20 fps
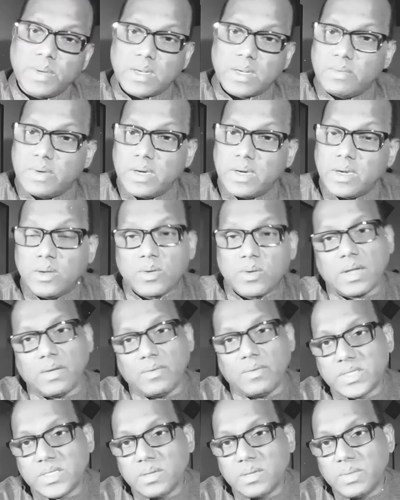பெற வேண்டிய ஒரு
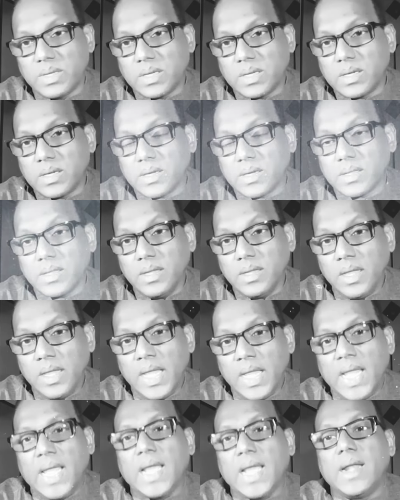அவசியம் இருக்கின்றது
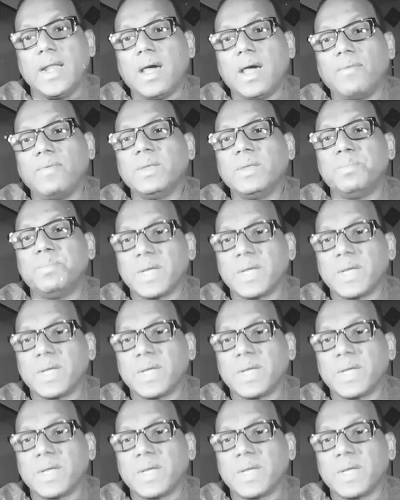என்று அவ்விதம்